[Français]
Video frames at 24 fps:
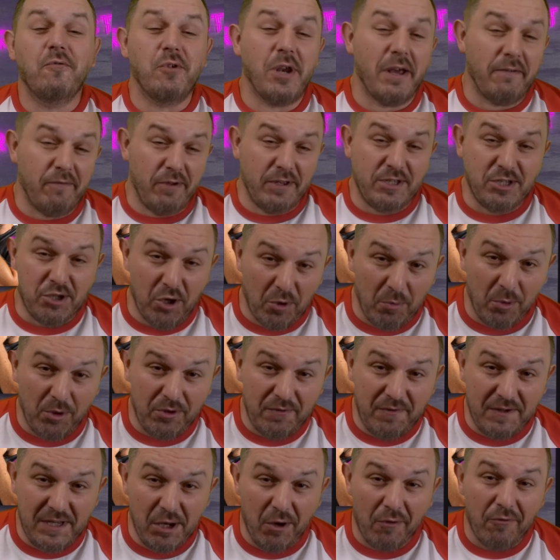Vous l'avez sûrement
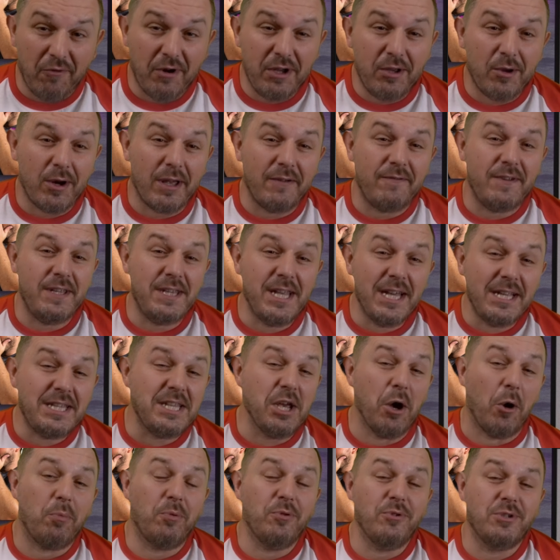deviné en voyant la vignette et
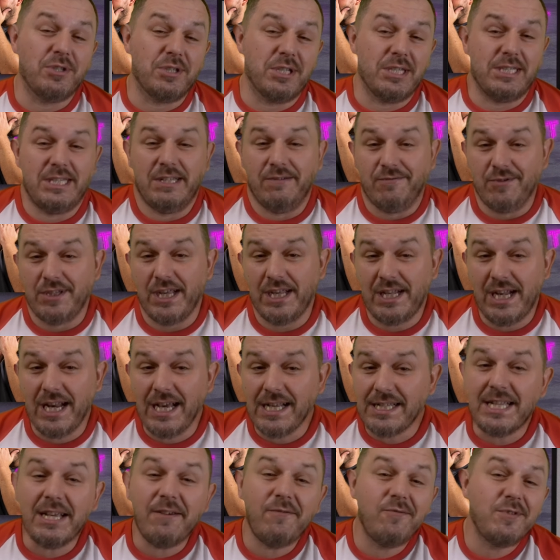en plus, si vous êtes là,
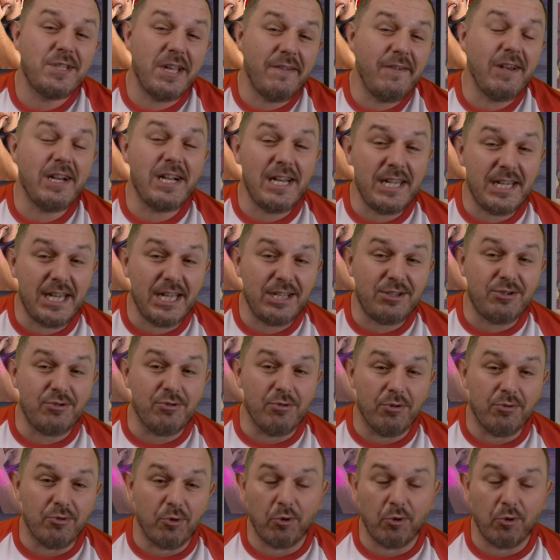c'est que vous avez cliqué dessus.